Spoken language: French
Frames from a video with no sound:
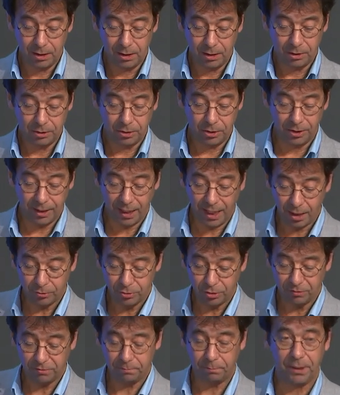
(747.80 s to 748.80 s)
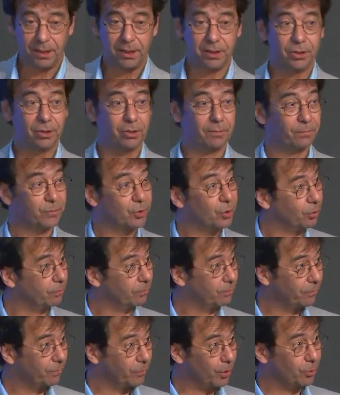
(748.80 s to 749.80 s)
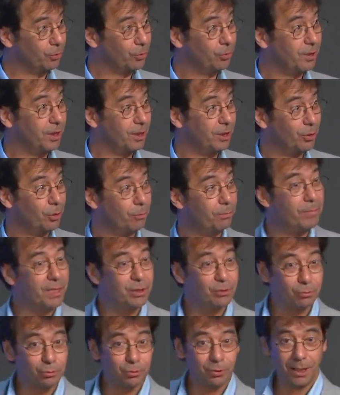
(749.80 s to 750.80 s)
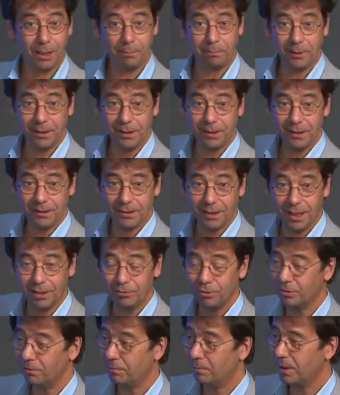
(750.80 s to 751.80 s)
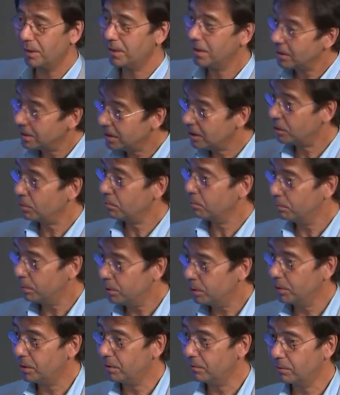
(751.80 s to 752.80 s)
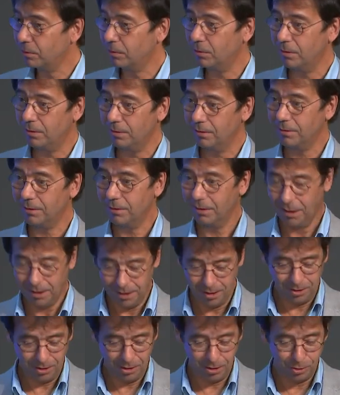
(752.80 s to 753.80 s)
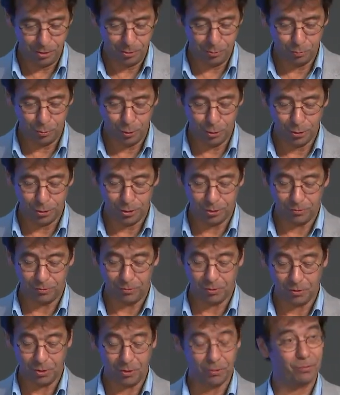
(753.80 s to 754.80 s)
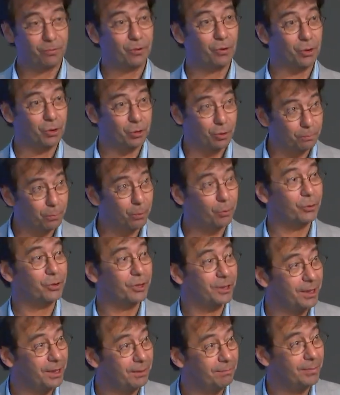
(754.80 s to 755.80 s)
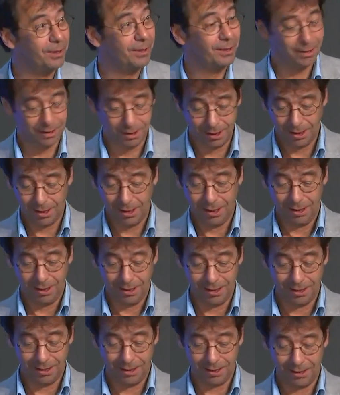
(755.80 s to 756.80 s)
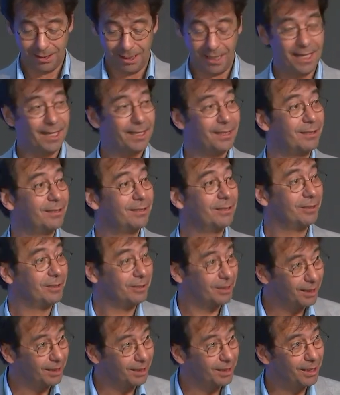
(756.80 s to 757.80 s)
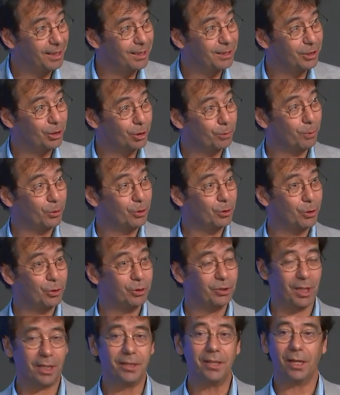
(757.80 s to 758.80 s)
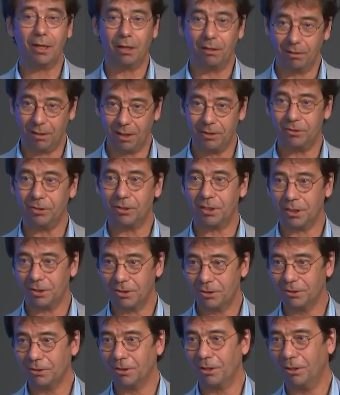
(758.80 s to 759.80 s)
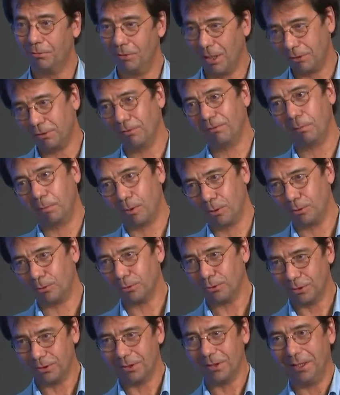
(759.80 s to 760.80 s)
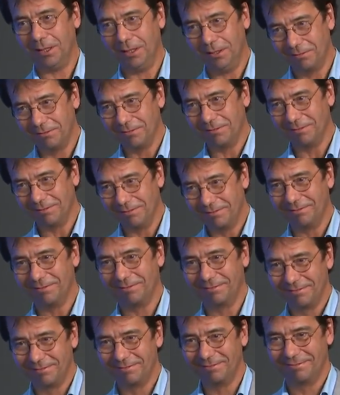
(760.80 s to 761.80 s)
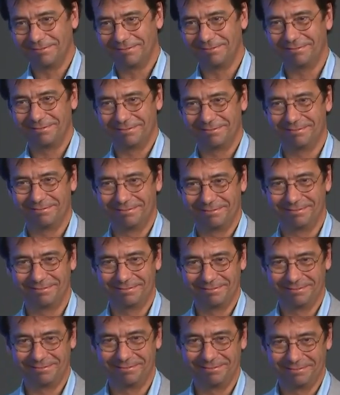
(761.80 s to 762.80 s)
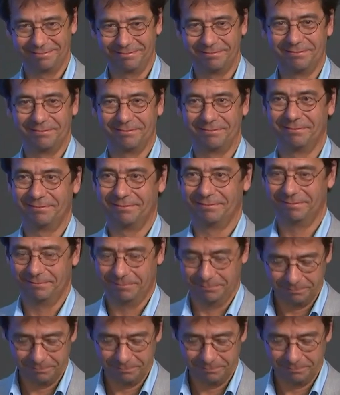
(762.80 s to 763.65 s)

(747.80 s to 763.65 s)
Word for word: et maintenant à la maison de la paix. Maison de la paix veut dire House of Peace en anglais. N'est-ce pas beau Ce sont des mots magnifiques. Merci pour l'équipe de soutien et merci également aux interprètes. Et je propose que nous les applaudissions. Merci.